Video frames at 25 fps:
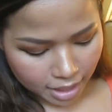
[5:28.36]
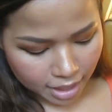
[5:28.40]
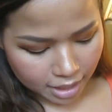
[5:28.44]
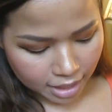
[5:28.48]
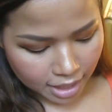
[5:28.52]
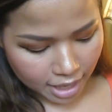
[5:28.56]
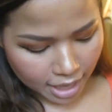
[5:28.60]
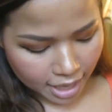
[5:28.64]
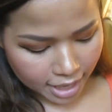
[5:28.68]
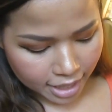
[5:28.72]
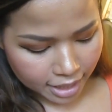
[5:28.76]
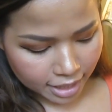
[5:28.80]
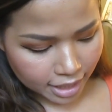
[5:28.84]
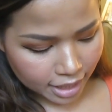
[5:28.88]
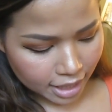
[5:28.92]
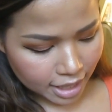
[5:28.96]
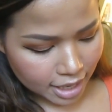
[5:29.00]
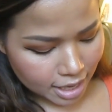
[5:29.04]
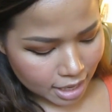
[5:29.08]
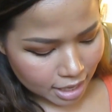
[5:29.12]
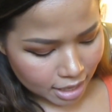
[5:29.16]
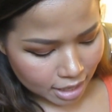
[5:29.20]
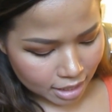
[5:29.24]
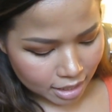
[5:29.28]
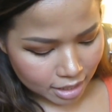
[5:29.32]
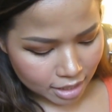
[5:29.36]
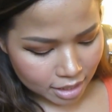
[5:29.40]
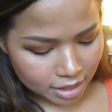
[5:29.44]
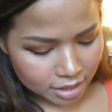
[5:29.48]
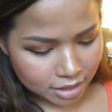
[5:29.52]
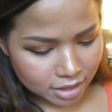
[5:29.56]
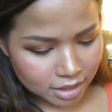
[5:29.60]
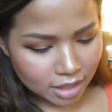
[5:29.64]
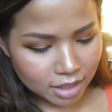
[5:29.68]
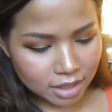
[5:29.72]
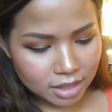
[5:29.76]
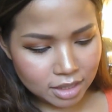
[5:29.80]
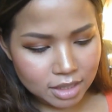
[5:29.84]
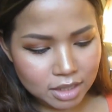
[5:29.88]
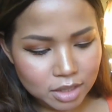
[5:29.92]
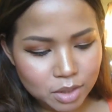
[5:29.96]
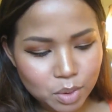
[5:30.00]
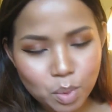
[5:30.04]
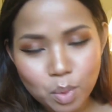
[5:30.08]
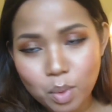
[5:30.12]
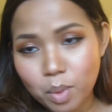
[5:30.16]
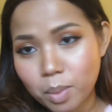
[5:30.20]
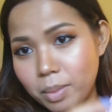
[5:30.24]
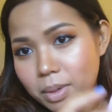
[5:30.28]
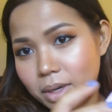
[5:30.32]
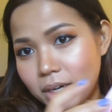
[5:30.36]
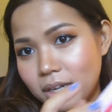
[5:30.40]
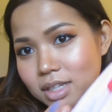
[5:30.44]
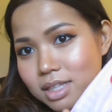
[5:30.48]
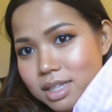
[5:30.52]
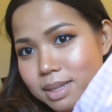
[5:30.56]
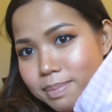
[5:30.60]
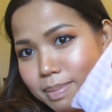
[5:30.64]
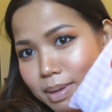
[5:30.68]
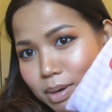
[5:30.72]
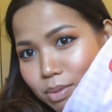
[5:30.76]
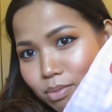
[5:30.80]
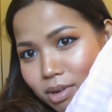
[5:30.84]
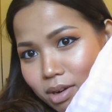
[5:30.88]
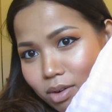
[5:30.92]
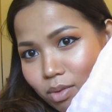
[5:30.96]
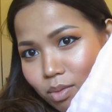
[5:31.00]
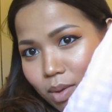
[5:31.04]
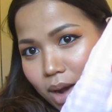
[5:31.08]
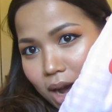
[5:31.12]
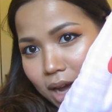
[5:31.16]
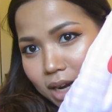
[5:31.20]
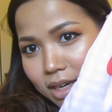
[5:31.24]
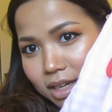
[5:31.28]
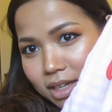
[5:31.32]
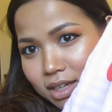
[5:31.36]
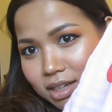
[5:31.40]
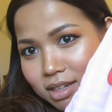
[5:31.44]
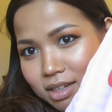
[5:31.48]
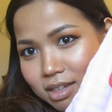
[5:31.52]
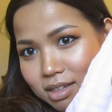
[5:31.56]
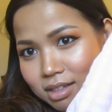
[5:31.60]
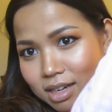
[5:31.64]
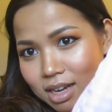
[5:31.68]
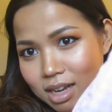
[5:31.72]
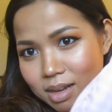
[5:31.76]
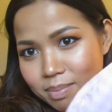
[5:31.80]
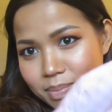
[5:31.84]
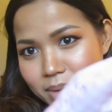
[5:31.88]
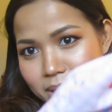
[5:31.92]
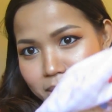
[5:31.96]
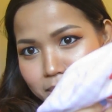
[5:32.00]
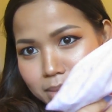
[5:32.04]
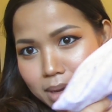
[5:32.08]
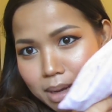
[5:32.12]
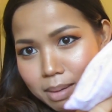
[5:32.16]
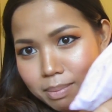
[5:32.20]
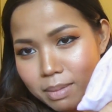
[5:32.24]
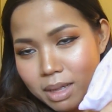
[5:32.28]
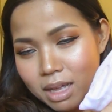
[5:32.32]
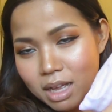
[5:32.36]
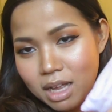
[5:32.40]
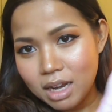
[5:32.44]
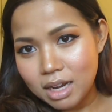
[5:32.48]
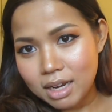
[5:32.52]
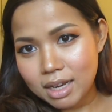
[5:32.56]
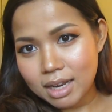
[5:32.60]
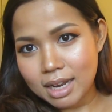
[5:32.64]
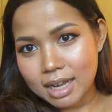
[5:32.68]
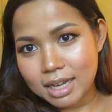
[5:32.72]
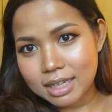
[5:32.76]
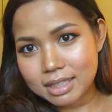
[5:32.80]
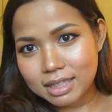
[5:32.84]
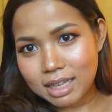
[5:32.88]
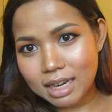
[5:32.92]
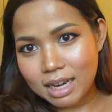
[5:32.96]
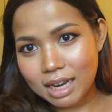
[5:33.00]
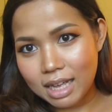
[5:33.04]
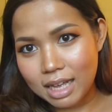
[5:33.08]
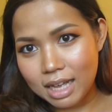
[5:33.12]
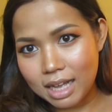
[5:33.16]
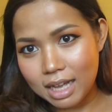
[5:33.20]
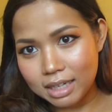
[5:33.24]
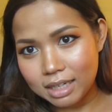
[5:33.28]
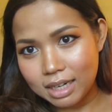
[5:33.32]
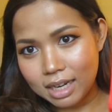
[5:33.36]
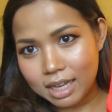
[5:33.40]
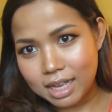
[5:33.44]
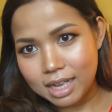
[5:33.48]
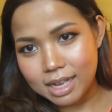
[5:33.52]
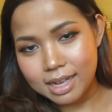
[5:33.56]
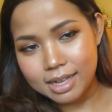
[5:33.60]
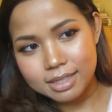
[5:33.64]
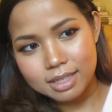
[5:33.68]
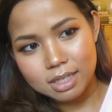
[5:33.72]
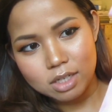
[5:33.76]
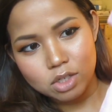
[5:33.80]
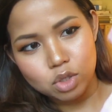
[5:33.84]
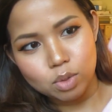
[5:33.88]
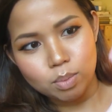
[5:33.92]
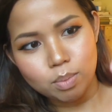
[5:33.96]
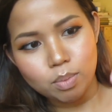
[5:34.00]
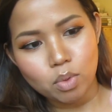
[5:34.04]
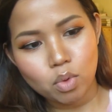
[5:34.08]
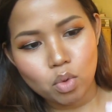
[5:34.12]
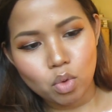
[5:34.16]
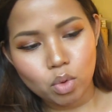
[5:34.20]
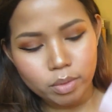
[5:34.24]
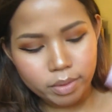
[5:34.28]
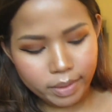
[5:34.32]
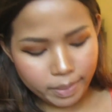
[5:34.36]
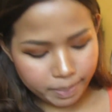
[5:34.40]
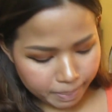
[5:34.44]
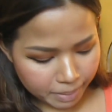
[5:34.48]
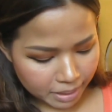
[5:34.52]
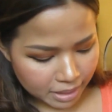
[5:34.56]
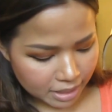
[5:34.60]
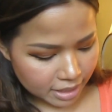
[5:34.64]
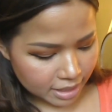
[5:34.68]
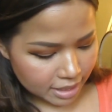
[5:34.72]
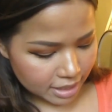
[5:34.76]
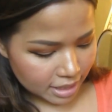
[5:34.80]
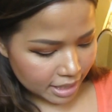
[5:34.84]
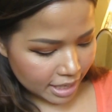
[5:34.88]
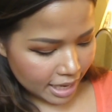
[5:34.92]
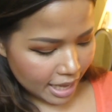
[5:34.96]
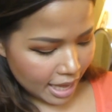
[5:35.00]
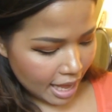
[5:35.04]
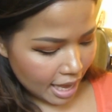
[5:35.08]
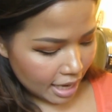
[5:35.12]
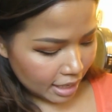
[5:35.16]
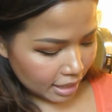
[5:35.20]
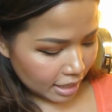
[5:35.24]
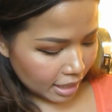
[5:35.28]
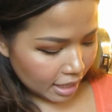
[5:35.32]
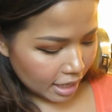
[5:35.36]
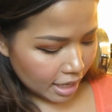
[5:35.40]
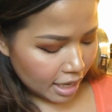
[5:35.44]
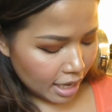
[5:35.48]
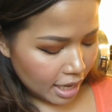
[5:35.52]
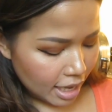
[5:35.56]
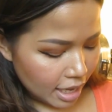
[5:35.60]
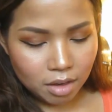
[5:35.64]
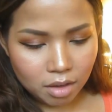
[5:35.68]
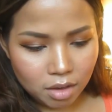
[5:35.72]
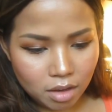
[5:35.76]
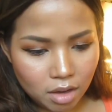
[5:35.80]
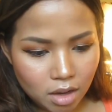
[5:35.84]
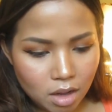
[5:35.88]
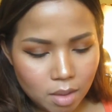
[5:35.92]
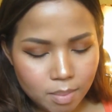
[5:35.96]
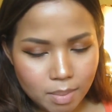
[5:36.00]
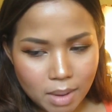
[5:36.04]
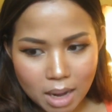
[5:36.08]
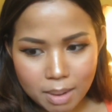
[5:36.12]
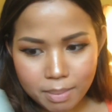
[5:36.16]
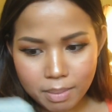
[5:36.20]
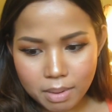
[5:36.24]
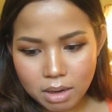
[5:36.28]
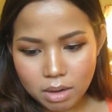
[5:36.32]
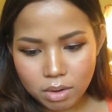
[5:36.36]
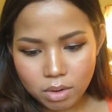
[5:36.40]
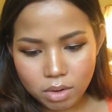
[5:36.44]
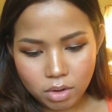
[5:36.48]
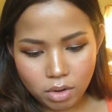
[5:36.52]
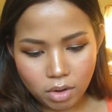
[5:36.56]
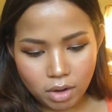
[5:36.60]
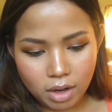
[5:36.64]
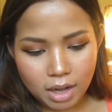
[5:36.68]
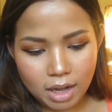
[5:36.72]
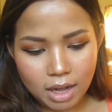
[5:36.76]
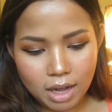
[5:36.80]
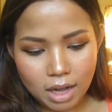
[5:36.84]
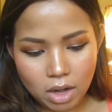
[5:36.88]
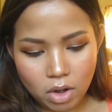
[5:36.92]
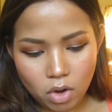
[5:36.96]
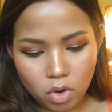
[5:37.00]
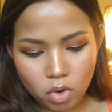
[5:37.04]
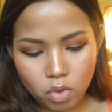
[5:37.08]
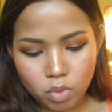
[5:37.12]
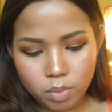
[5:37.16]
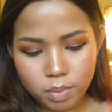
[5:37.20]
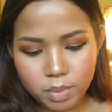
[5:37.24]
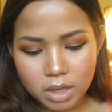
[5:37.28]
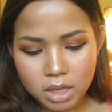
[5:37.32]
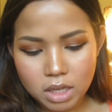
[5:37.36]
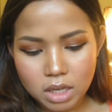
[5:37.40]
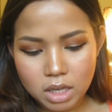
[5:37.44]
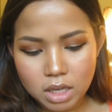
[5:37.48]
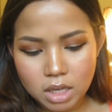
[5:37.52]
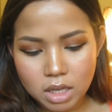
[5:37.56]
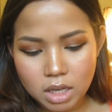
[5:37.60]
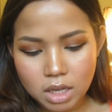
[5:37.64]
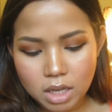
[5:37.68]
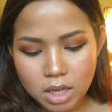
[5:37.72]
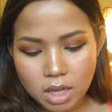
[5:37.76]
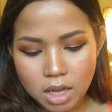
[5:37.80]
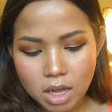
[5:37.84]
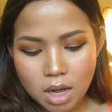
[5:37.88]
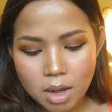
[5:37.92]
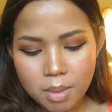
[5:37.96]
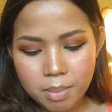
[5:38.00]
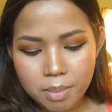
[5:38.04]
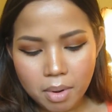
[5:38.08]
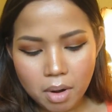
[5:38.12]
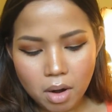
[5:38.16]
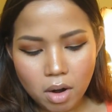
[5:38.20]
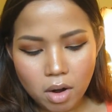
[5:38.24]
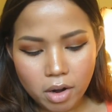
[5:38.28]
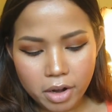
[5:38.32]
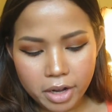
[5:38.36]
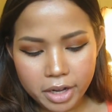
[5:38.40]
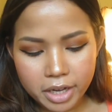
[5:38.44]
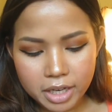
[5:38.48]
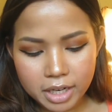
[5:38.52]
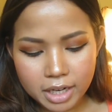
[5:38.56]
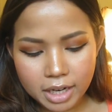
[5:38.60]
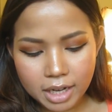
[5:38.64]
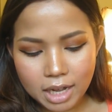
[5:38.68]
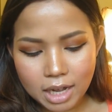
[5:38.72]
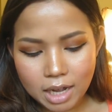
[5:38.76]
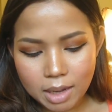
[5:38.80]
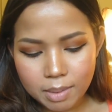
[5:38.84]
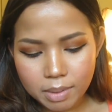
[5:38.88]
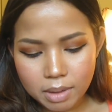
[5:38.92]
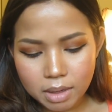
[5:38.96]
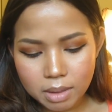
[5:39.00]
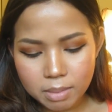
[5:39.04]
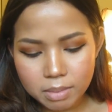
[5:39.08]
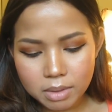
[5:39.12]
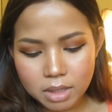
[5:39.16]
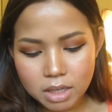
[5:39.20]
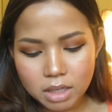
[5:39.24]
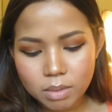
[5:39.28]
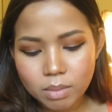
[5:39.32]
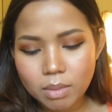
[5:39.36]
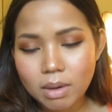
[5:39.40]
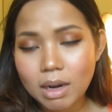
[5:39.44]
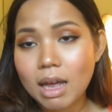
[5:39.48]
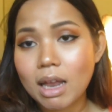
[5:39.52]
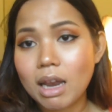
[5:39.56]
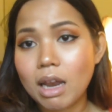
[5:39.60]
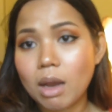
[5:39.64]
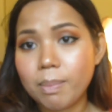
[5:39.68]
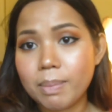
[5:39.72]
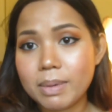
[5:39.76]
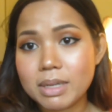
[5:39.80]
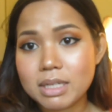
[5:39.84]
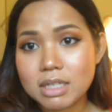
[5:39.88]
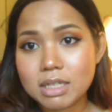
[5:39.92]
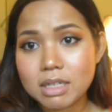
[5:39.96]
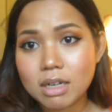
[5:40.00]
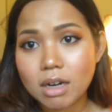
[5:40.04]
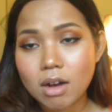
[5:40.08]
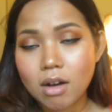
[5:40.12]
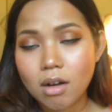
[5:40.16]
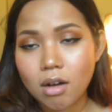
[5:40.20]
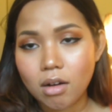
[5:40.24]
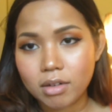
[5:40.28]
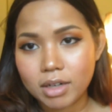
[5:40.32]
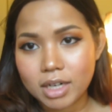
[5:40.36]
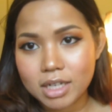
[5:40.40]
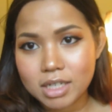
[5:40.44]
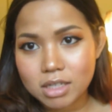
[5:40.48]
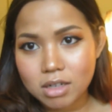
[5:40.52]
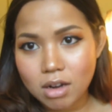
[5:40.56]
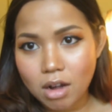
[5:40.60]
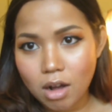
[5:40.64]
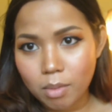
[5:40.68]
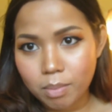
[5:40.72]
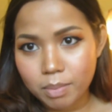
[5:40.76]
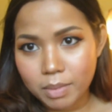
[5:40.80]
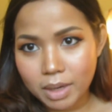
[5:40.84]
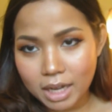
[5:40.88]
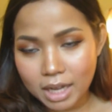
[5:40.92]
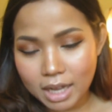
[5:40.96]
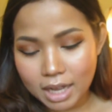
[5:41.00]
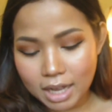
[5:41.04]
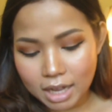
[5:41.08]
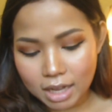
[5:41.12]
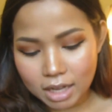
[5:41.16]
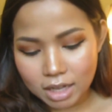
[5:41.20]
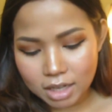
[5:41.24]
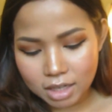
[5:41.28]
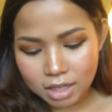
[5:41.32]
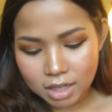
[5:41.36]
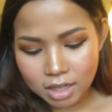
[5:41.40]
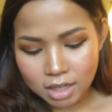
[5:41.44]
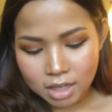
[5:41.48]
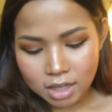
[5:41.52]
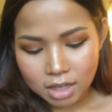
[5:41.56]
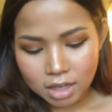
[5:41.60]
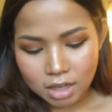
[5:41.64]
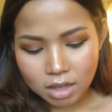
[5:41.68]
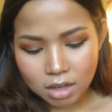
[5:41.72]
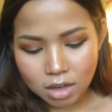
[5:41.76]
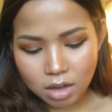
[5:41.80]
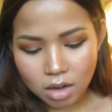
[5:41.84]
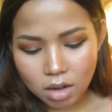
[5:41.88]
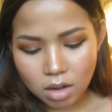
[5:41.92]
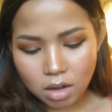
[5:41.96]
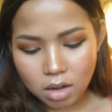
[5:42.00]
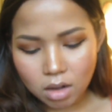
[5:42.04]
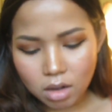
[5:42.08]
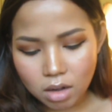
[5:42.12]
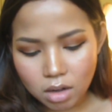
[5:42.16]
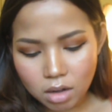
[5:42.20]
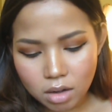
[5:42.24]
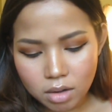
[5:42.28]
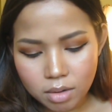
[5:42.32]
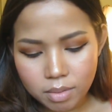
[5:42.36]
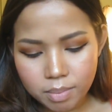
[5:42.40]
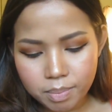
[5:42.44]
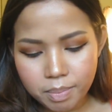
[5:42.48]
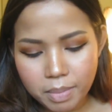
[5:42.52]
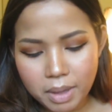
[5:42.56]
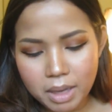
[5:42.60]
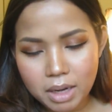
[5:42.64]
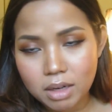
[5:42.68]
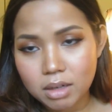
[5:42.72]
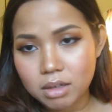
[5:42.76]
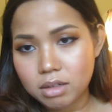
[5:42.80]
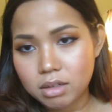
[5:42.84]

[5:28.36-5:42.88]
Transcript: ข้างในนะคะ เดือนนี้ถุงมันก็จะเป็นหวานๆนิดนึงนะ เป็นแบบลายตารางนะคะ สีชมพูริบบิ้นสีแดงนะคะ แล้วก็ไบเบิลของเขา มีพอยต์นะคะเพิ่มขึ้นเวลาเราไปซื้อของในช็อปนะคะ ก็เป็น